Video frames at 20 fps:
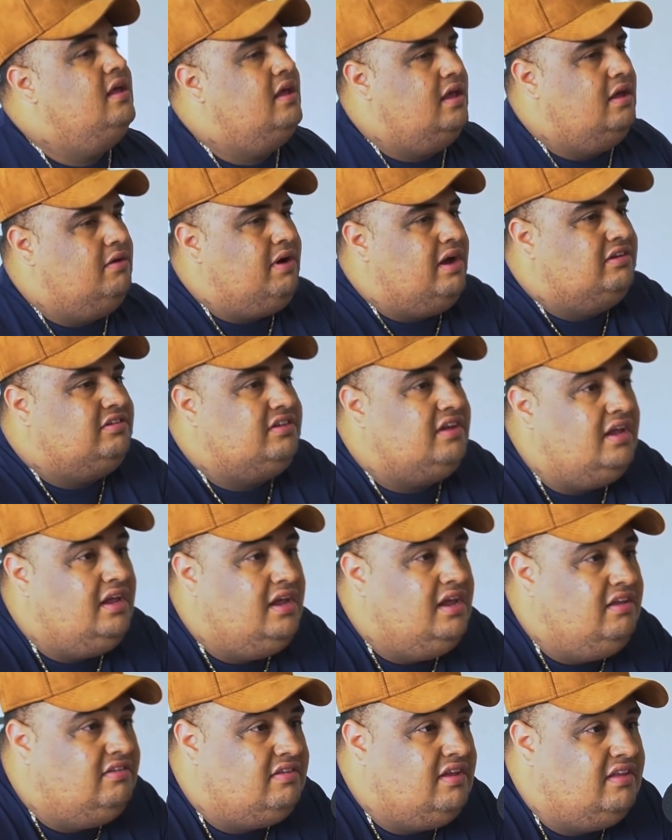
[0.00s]
Eu acho que
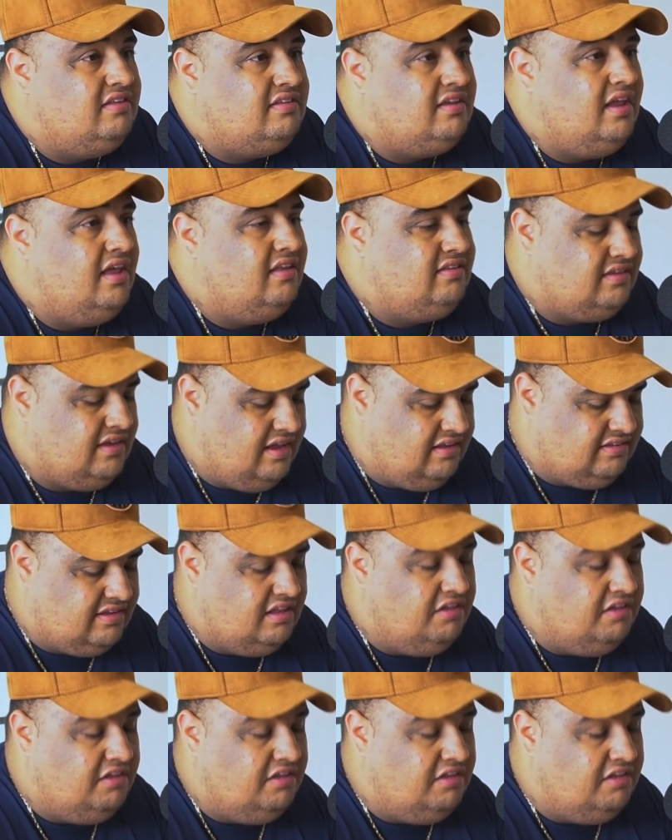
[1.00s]
isso, esse, essa